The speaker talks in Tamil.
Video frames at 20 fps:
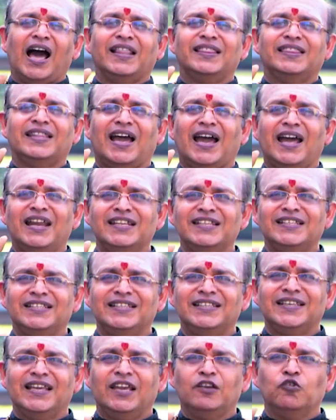அந்த
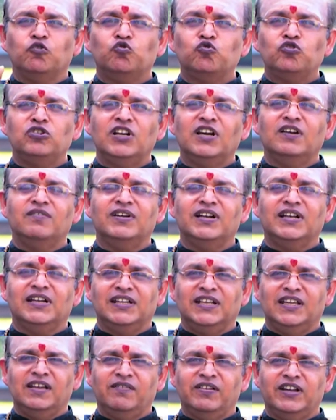அரிசியை உண்ண
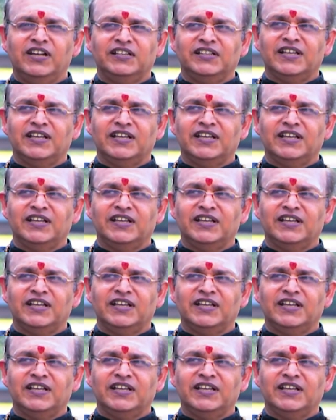வேண்டியவர்